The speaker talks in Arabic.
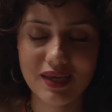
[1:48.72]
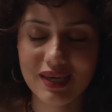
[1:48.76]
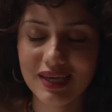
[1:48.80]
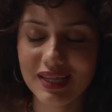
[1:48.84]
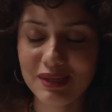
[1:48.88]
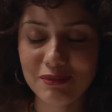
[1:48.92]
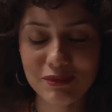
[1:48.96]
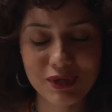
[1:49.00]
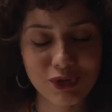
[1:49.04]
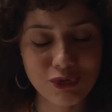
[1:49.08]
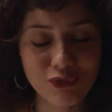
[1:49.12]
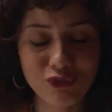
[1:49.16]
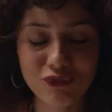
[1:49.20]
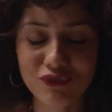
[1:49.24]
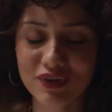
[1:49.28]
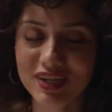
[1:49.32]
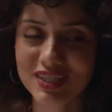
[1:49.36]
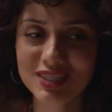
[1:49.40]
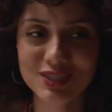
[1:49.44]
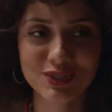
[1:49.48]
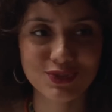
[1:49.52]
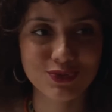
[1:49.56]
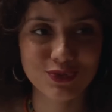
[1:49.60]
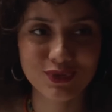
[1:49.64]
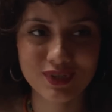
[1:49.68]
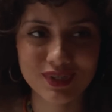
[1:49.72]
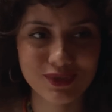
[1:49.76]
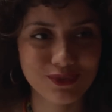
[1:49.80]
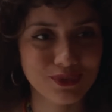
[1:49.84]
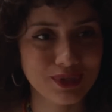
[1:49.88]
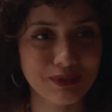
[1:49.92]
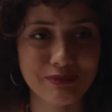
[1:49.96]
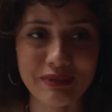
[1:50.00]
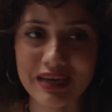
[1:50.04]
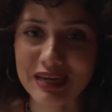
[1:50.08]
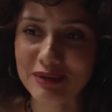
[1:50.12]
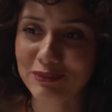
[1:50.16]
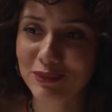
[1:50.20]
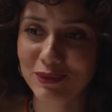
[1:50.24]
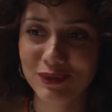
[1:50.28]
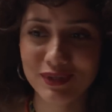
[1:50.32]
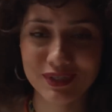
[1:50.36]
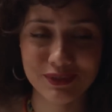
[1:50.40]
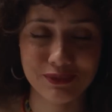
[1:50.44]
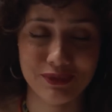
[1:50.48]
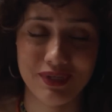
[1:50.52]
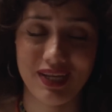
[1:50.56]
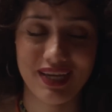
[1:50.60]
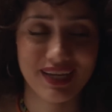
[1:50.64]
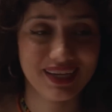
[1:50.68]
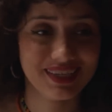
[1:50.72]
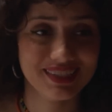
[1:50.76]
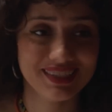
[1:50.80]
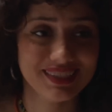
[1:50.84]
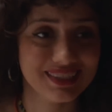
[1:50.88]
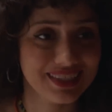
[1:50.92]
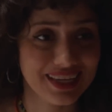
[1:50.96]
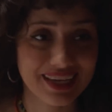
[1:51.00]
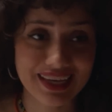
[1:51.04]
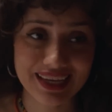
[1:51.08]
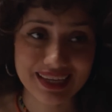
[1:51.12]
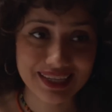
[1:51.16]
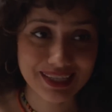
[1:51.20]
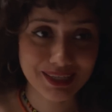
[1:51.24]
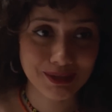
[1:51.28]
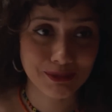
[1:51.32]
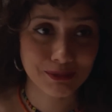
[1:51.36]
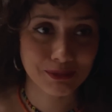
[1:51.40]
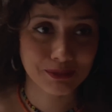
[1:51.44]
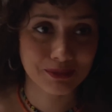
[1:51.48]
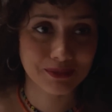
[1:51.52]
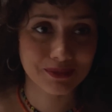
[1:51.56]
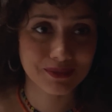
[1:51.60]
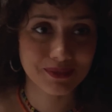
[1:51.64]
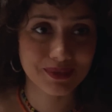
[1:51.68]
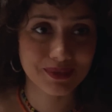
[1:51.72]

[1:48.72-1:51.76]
يا كريم جو فريند زون والباك بون والحاجات دي يا كريم